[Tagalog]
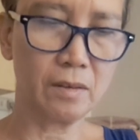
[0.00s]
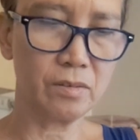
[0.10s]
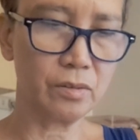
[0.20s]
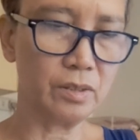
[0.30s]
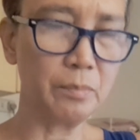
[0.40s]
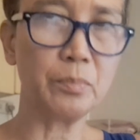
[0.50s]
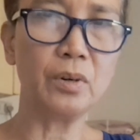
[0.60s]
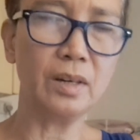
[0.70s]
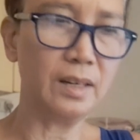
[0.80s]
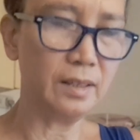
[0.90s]
So, yan po
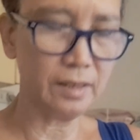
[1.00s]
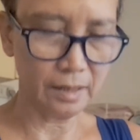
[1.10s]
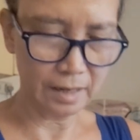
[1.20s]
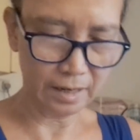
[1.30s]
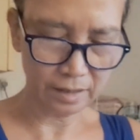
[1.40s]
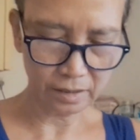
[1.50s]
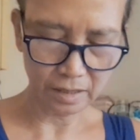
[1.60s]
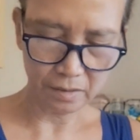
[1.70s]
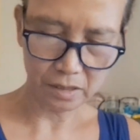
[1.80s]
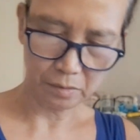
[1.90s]
ang ating
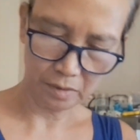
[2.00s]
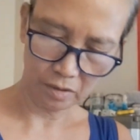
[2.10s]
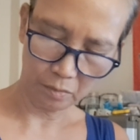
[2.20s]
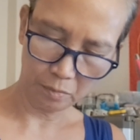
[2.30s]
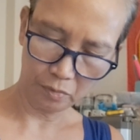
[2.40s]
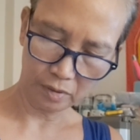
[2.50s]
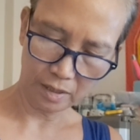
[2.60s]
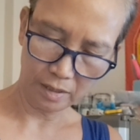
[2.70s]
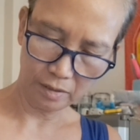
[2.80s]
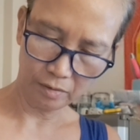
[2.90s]
items. Meron po
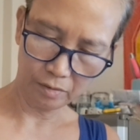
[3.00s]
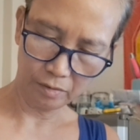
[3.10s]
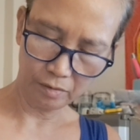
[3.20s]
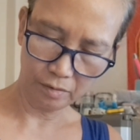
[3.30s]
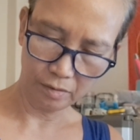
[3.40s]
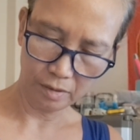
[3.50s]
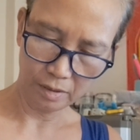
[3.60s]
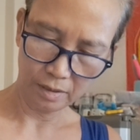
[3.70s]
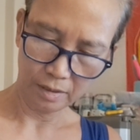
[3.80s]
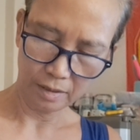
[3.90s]
tayong
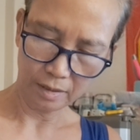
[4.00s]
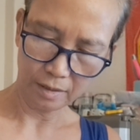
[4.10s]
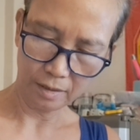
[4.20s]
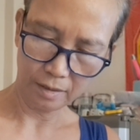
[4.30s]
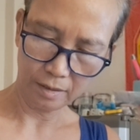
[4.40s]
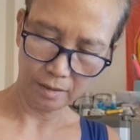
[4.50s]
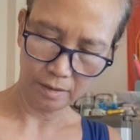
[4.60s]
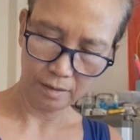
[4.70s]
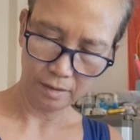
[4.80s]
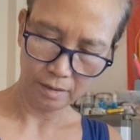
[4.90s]
uh,
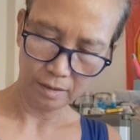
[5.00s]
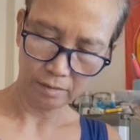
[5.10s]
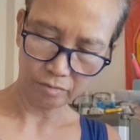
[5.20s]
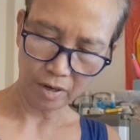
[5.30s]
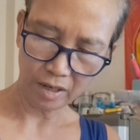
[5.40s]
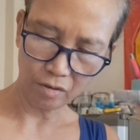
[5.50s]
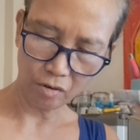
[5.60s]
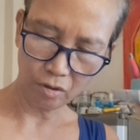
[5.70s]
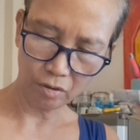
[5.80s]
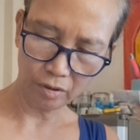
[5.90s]

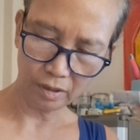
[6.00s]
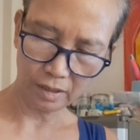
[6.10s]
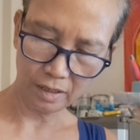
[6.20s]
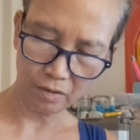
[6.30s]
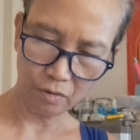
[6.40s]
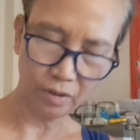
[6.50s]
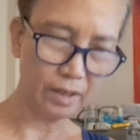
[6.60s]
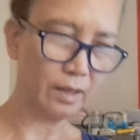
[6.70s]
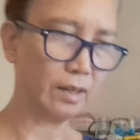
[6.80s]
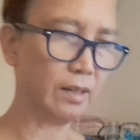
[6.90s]
tricolor na
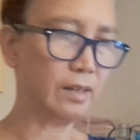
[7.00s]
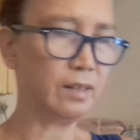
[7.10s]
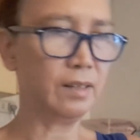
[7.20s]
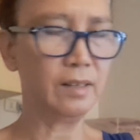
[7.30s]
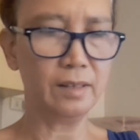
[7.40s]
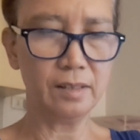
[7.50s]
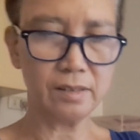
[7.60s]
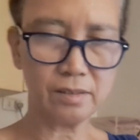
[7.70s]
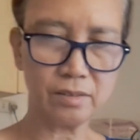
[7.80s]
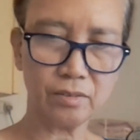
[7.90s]
quinoa.
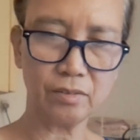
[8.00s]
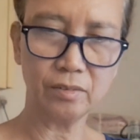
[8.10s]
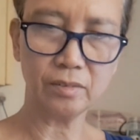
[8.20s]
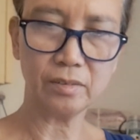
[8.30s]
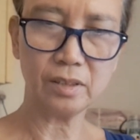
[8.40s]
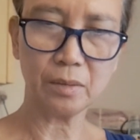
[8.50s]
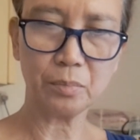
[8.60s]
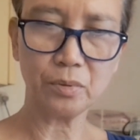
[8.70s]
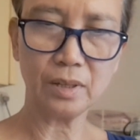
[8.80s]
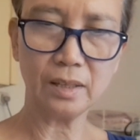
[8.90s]
So, check
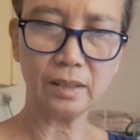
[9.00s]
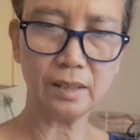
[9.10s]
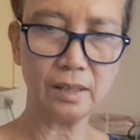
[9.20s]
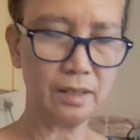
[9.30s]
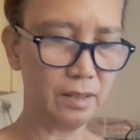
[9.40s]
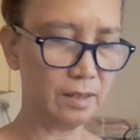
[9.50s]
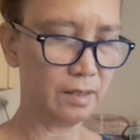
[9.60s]
po natin.